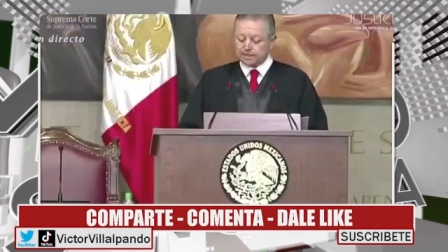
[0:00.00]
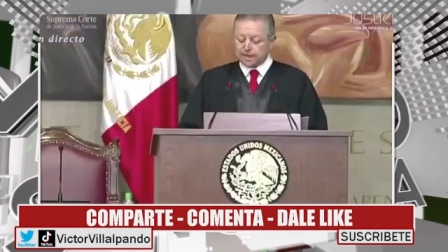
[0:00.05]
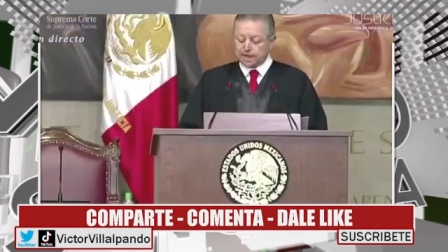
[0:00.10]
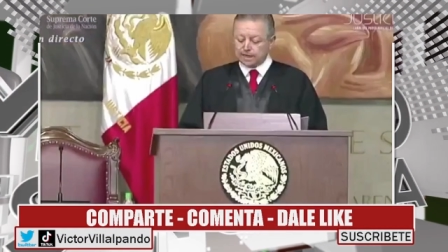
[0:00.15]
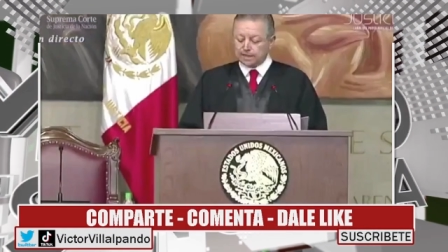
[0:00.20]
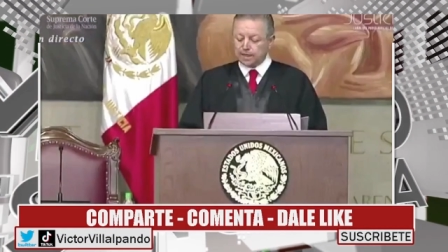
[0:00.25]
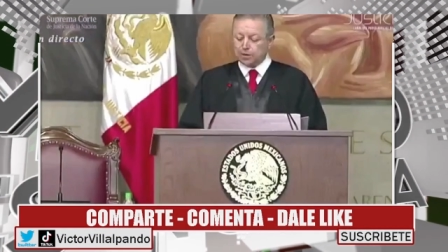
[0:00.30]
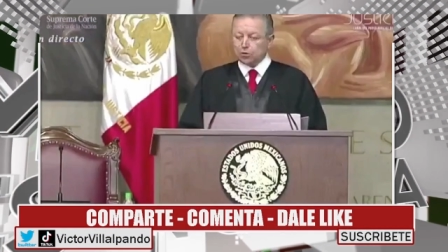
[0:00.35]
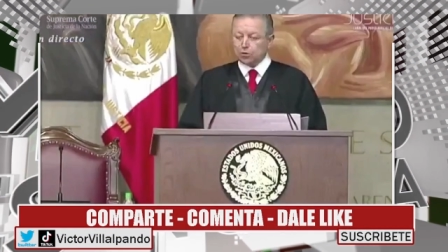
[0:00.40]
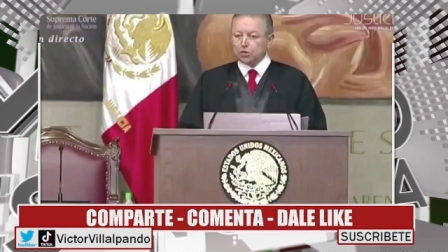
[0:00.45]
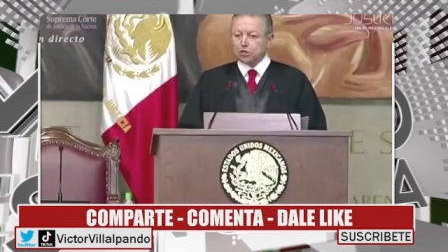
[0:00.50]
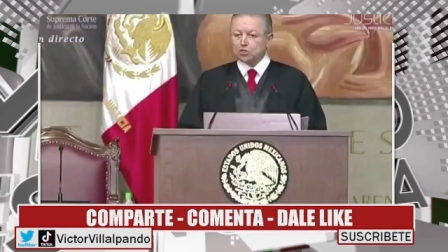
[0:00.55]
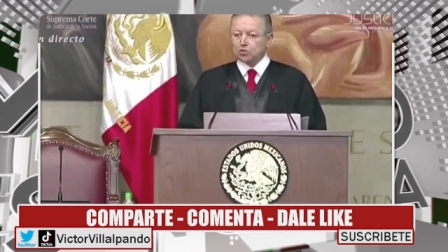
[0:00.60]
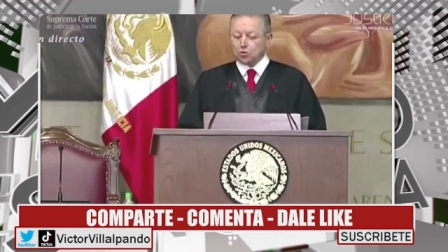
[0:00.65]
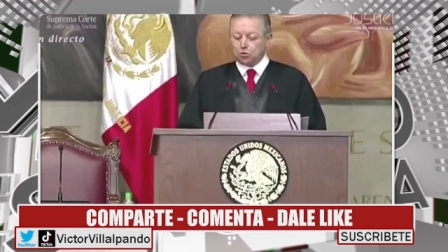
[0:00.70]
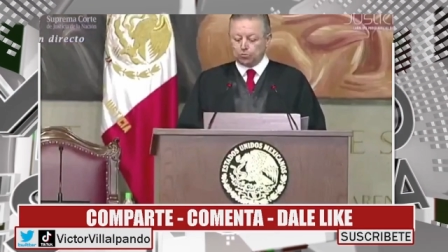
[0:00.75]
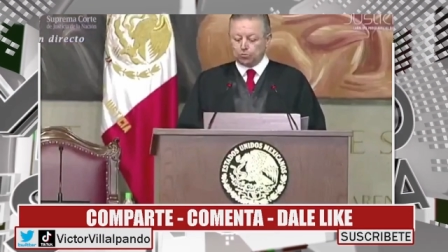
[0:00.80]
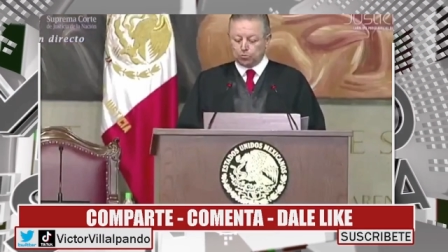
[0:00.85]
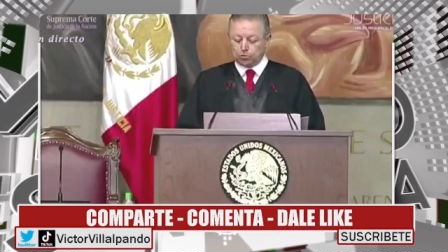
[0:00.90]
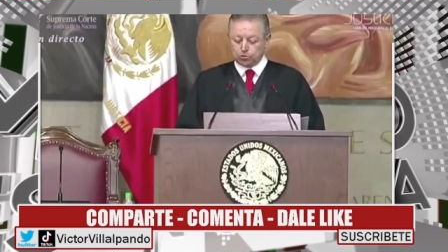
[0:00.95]
esencial de lo
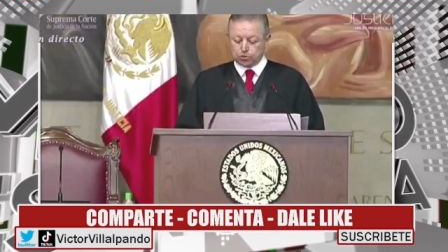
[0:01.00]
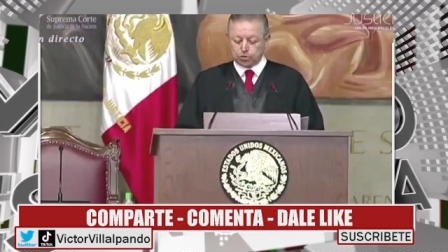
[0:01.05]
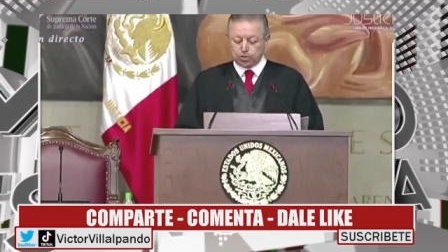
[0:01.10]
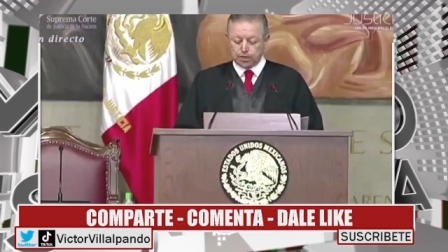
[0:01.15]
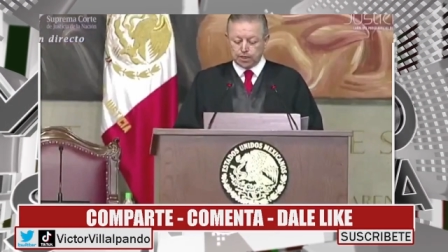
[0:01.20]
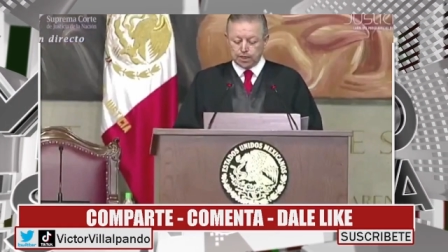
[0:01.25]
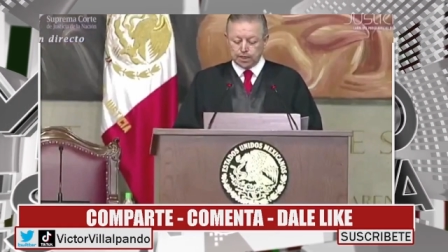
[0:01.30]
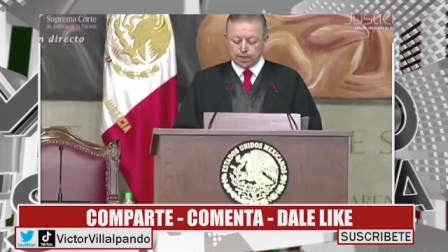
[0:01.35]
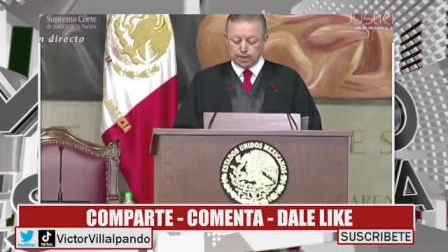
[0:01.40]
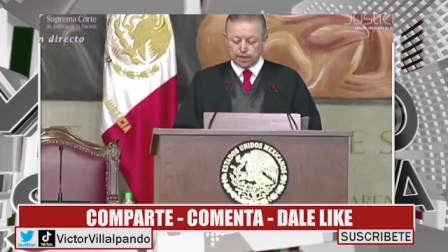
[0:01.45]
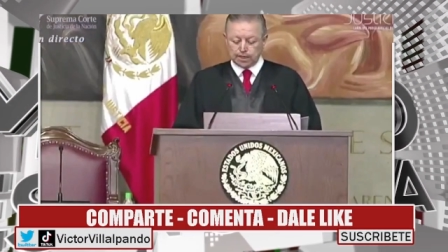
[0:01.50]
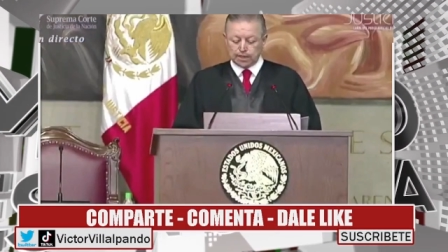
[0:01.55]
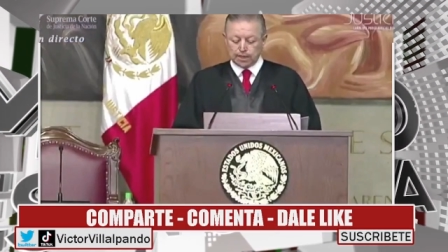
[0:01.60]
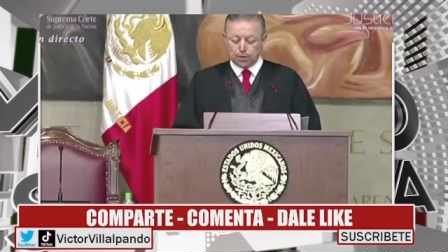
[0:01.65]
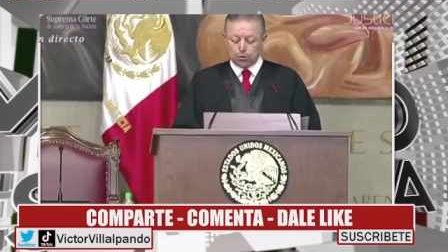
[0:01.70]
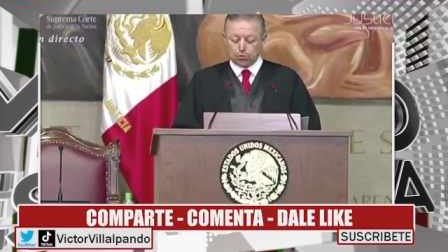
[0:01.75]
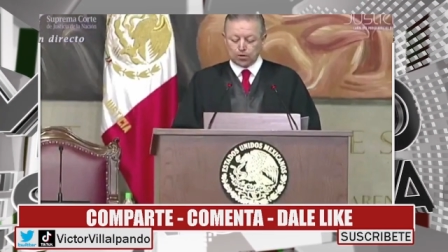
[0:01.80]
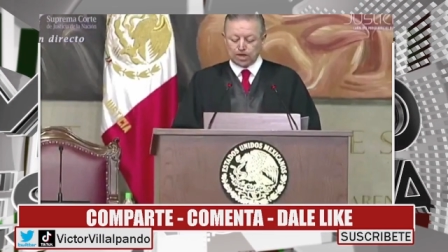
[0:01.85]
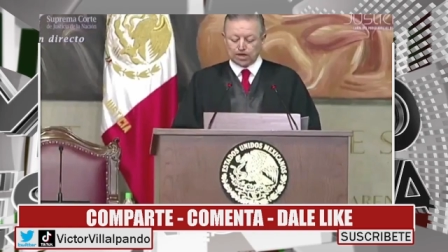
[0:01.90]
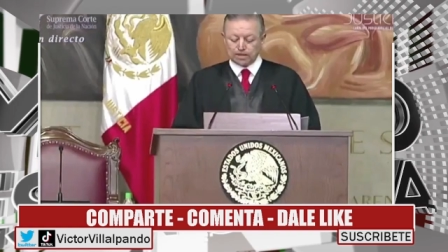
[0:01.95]
que somos
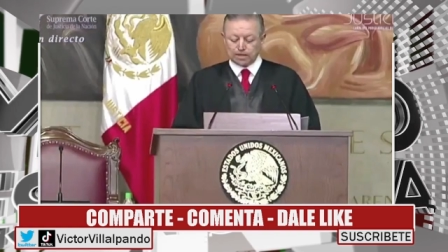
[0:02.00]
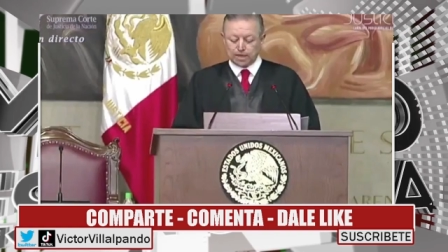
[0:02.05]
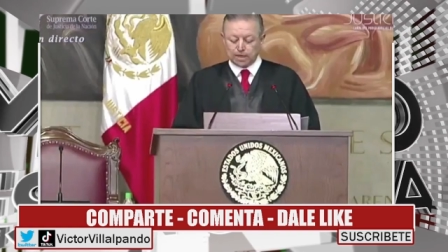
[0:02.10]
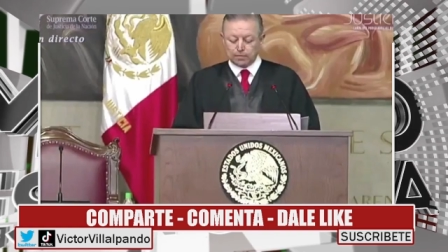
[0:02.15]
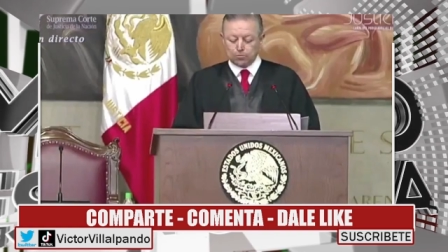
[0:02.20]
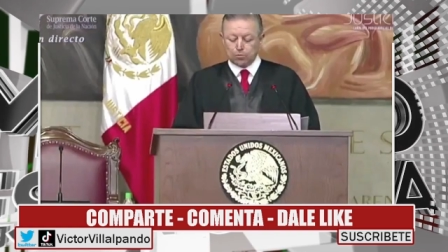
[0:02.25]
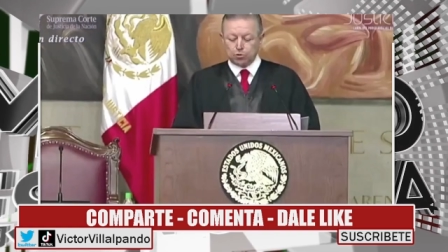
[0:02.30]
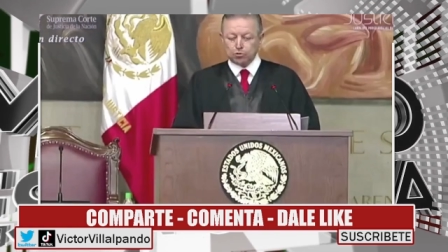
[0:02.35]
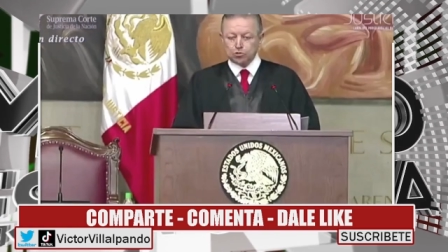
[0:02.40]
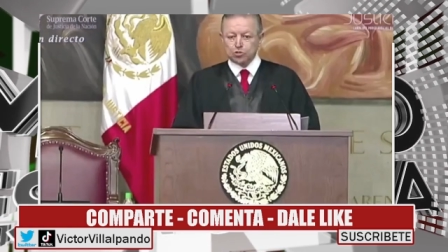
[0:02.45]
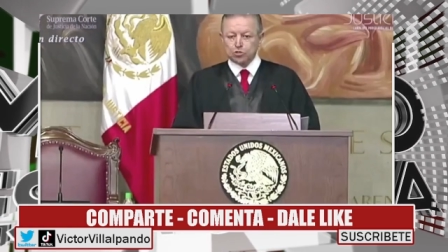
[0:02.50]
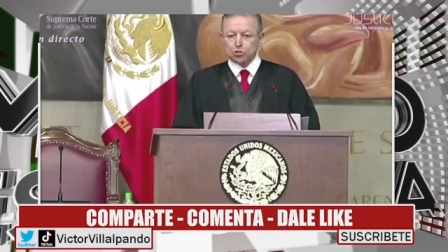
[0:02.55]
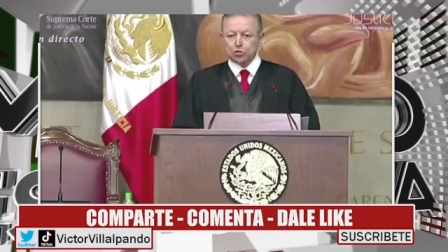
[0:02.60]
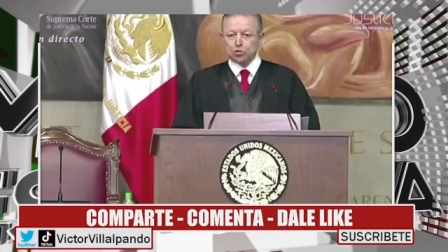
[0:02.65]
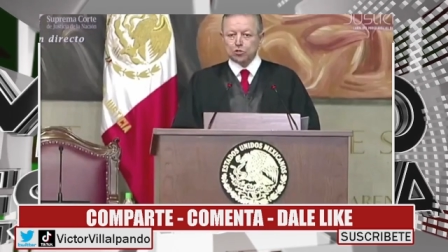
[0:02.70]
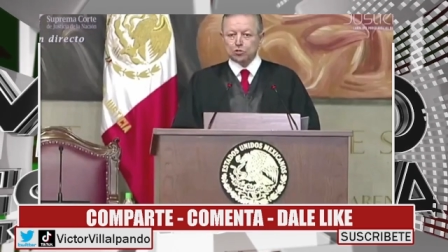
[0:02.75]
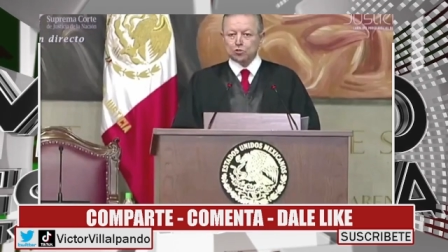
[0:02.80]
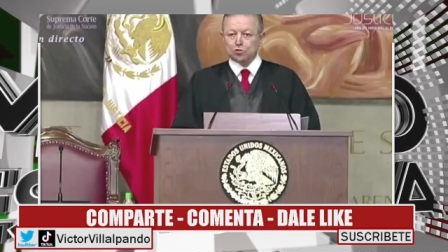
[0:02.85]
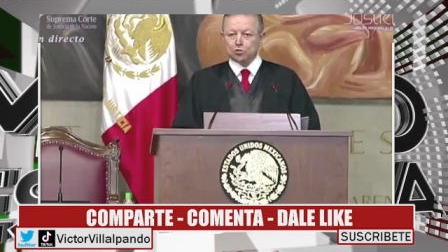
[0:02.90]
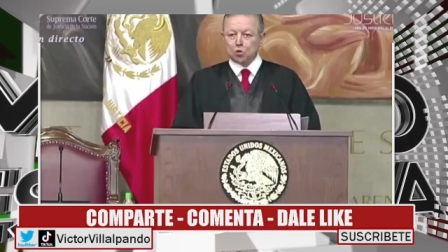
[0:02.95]
y de lo que
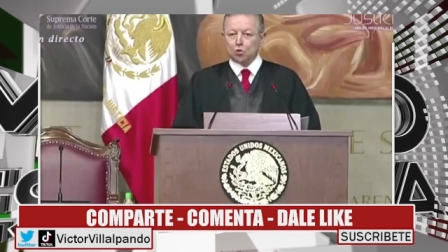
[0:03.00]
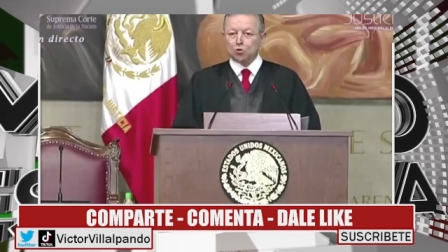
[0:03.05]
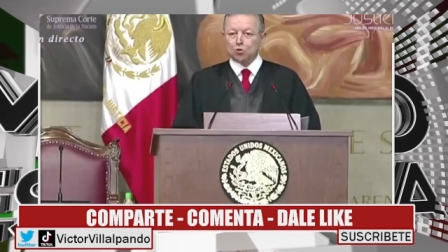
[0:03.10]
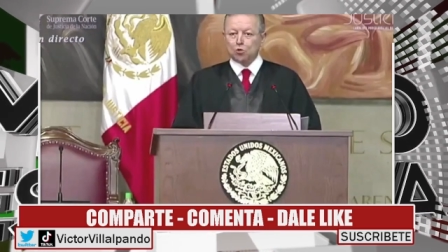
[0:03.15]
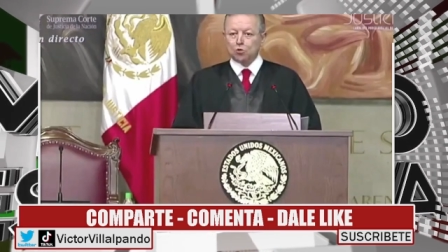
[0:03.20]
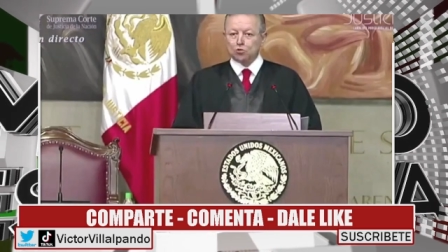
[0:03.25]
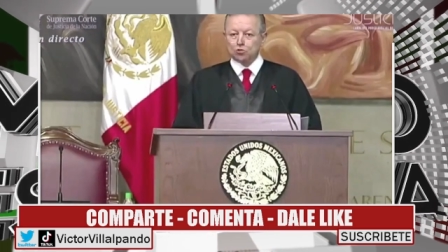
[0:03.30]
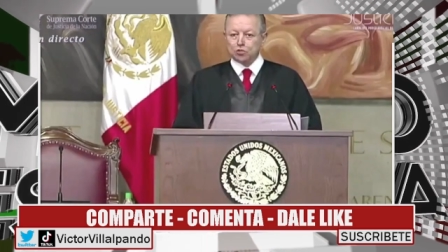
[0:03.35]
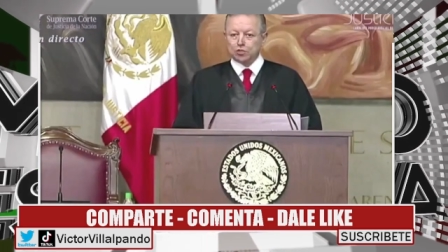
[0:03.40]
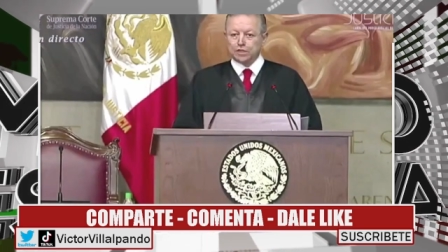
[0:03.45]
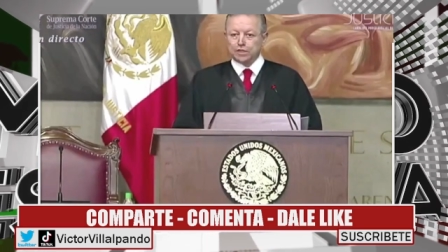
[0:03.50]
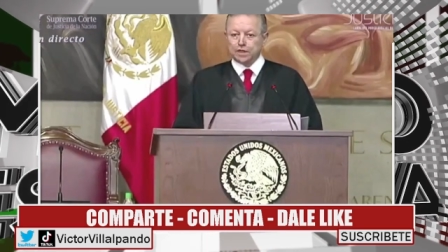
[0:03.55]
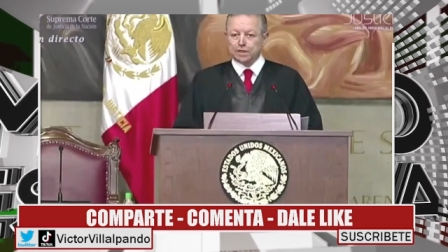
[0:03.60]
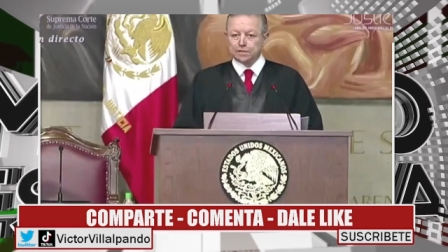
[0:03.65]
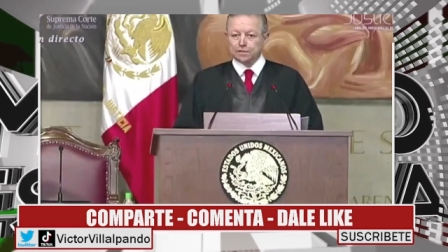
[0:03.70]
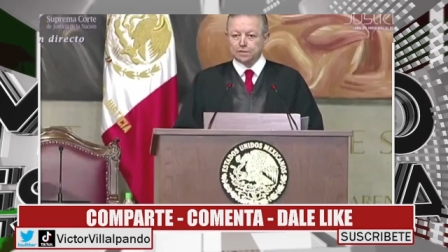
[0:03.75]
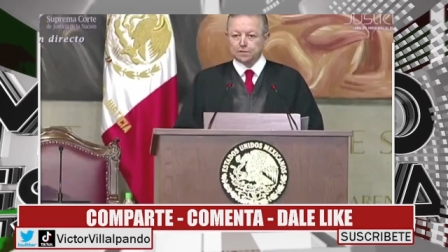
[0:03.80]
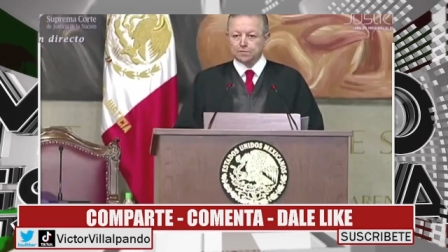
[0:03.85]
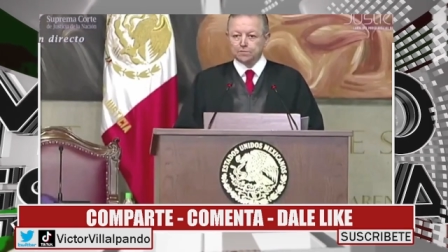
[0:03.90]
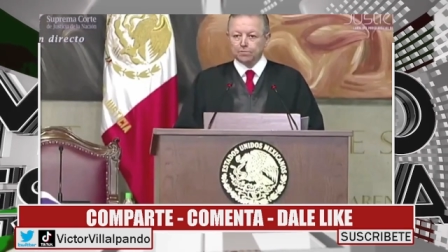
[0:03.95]
hacemos todos los
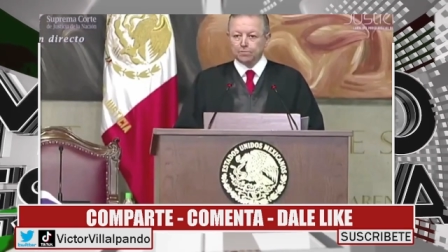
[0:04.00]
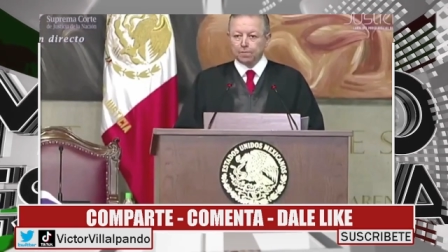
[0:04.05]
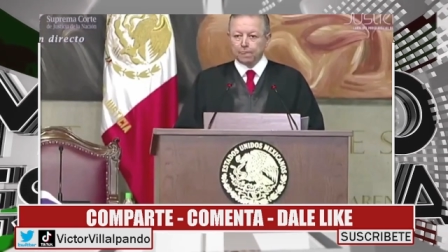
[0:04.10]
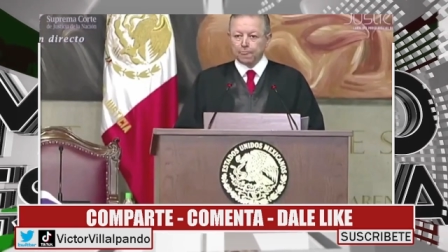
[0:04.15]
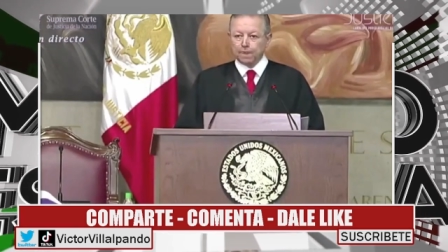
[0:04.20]
días.